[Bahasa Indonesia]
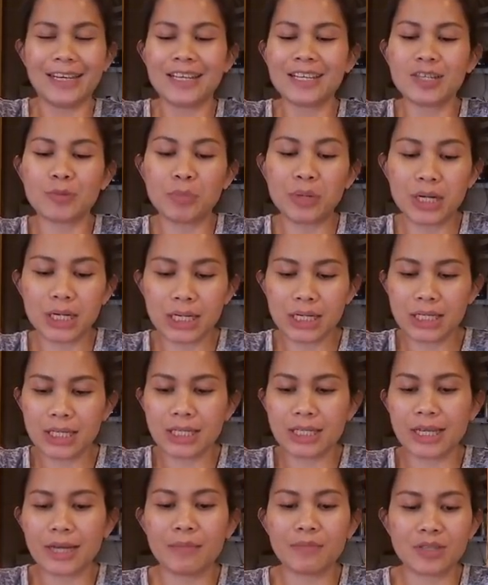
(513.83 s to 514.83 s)
sebenarnya sih
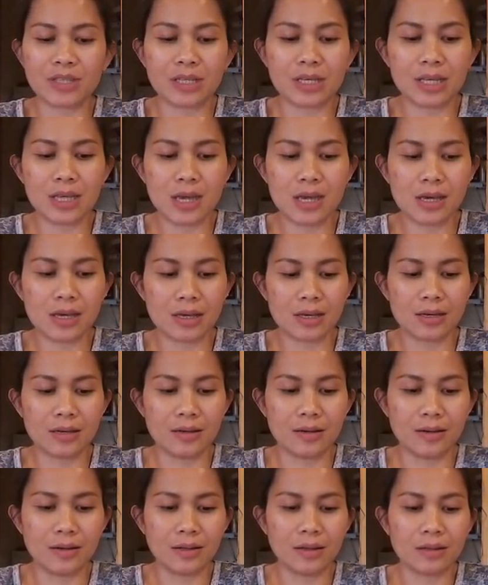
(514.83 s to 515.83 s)
saya mestinya
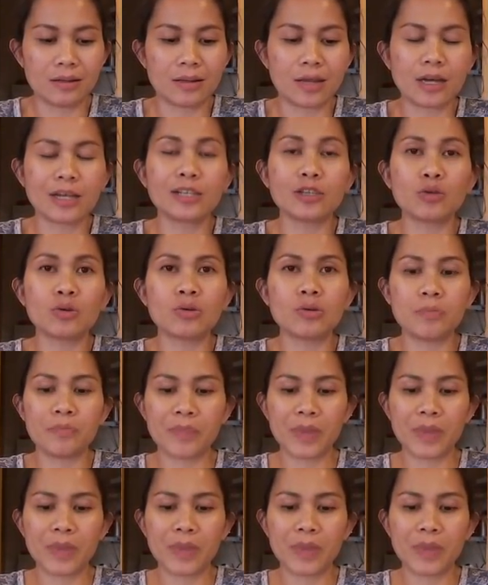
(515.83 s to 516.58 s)
uh, letak itu